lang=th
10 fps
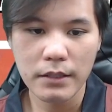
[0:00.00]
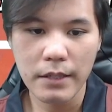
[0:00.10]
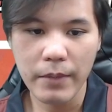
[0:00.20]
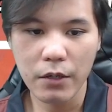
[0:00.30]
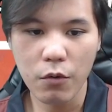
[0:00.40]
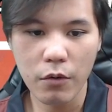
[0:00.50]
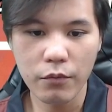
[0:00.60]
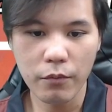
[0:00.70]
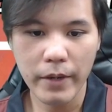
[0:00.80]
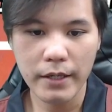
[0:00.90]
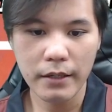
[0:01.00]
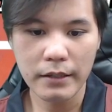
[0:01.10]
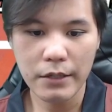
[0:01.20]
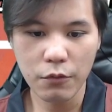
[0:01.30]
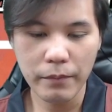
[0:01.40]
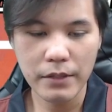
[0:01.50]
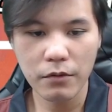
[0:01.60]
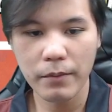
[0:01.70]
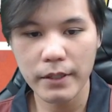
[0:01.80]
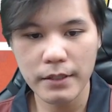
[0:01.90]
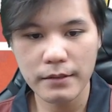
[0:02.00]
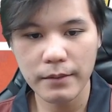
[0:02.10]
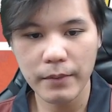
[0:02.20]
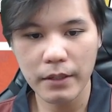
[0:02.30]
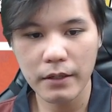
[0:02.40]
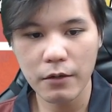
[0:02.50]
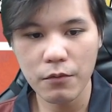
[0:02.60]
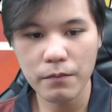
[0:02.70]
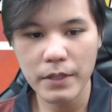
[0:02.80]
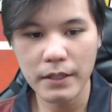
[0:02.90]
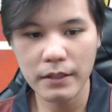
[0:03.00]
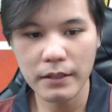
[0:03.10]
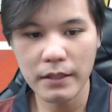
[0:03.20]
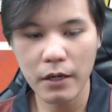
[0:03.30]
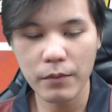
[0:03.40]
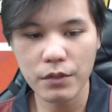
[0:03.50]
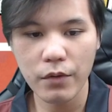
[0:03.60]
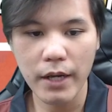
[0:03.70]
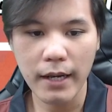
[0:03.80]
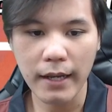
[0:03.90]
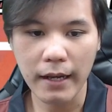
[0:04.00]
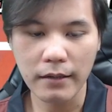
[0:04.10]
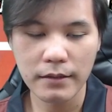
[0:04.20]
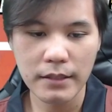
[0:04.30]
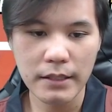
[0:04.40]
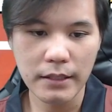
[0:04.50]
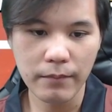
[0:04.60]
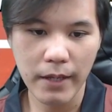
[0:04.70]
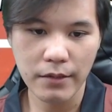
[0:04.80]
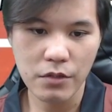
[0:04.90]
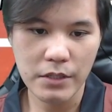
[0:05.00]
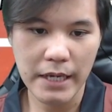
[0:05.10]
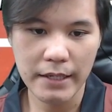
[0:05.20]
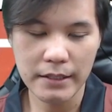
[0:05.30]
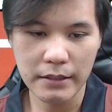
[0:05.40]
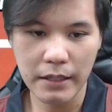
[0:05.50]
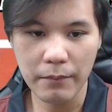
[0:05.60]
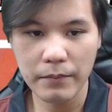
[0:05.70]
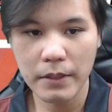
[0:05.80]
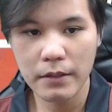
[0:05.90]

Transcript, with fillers: ที่เป็นโคนผูกเม็ดเนี่ย ในยุคปี 2020 เนี่ยเขามีเรือเอามาช่วยด้านหลังที่ตำแหน่งจอจานหนึ่งครับ